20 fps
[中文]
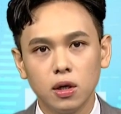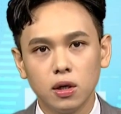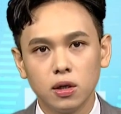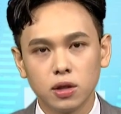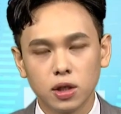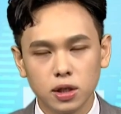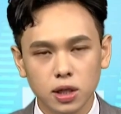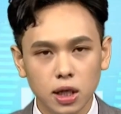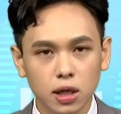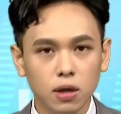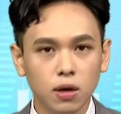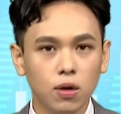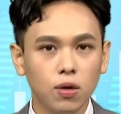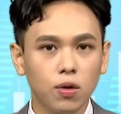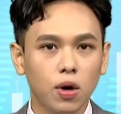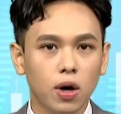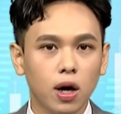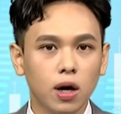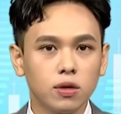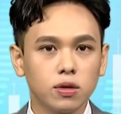等一下利用
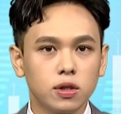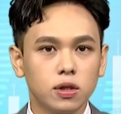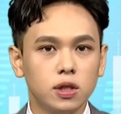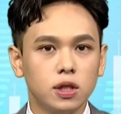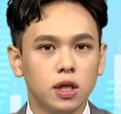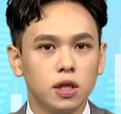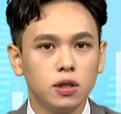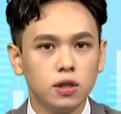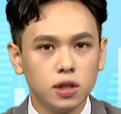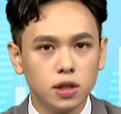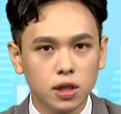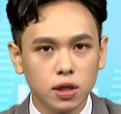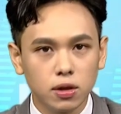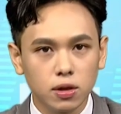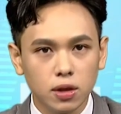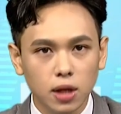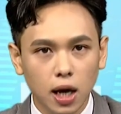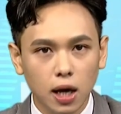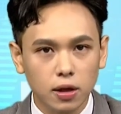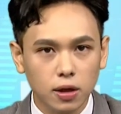广告时间先
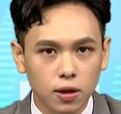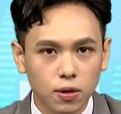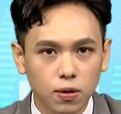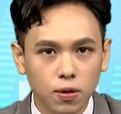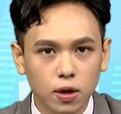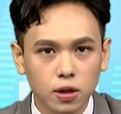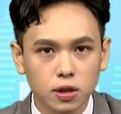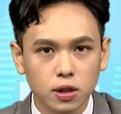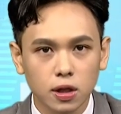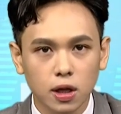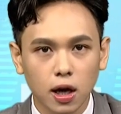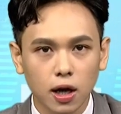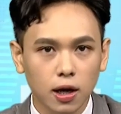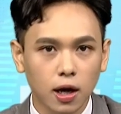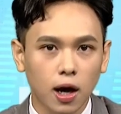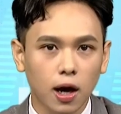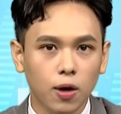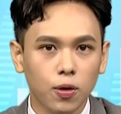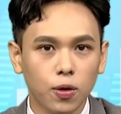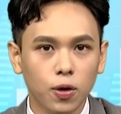打电话进来
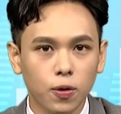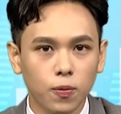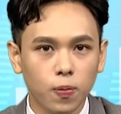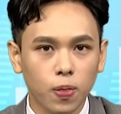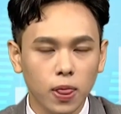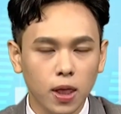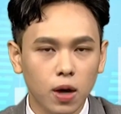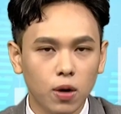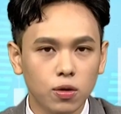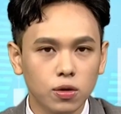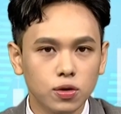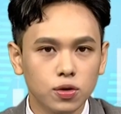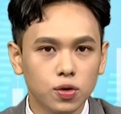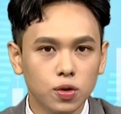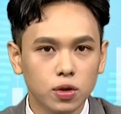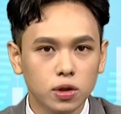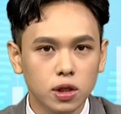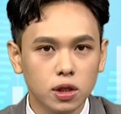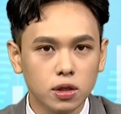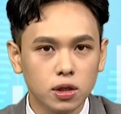卡位，那或者
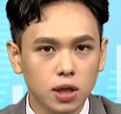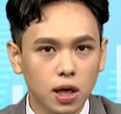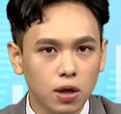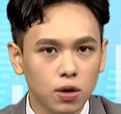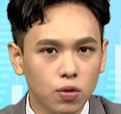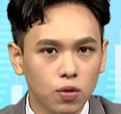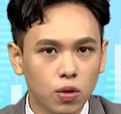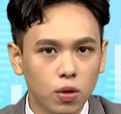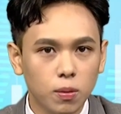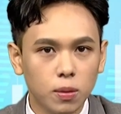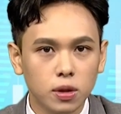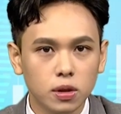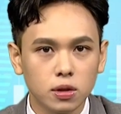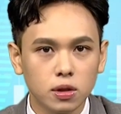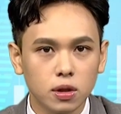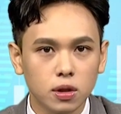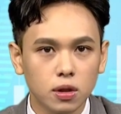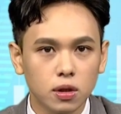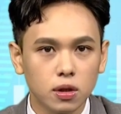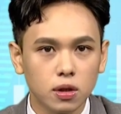说先加入我们
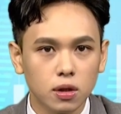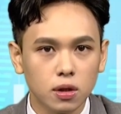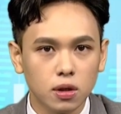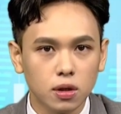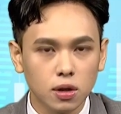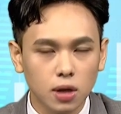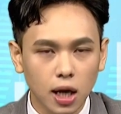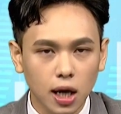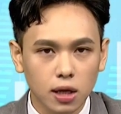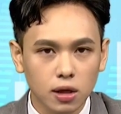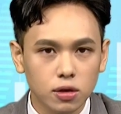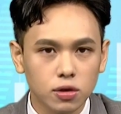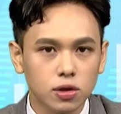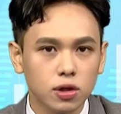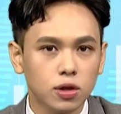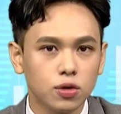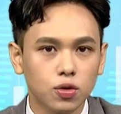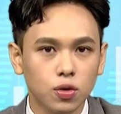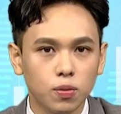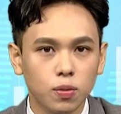的赖的
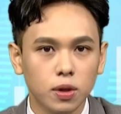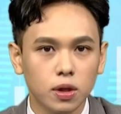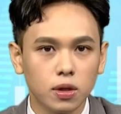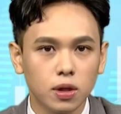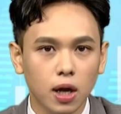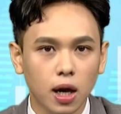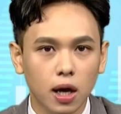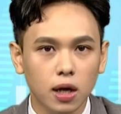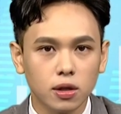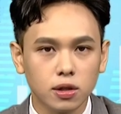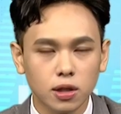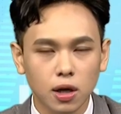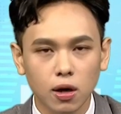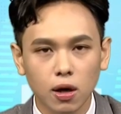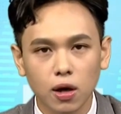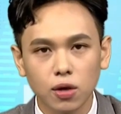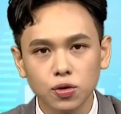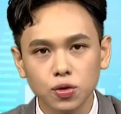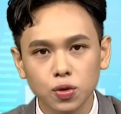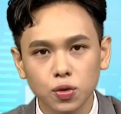社群平台小
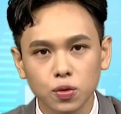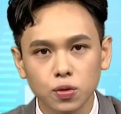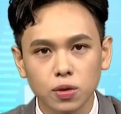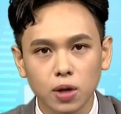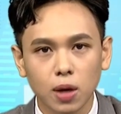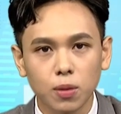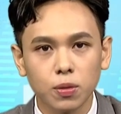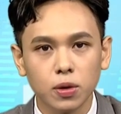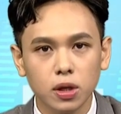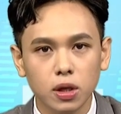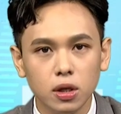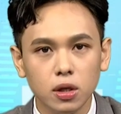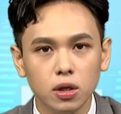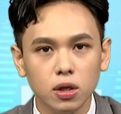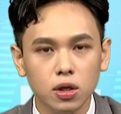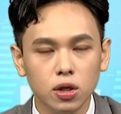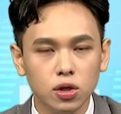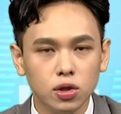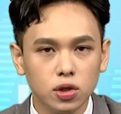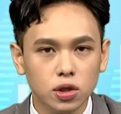老鼠 W E
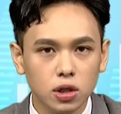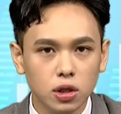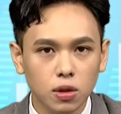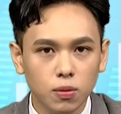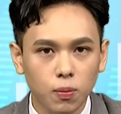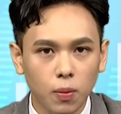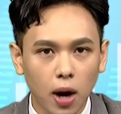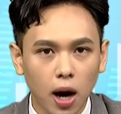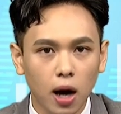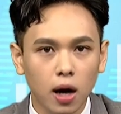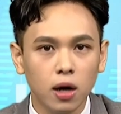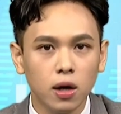一七八。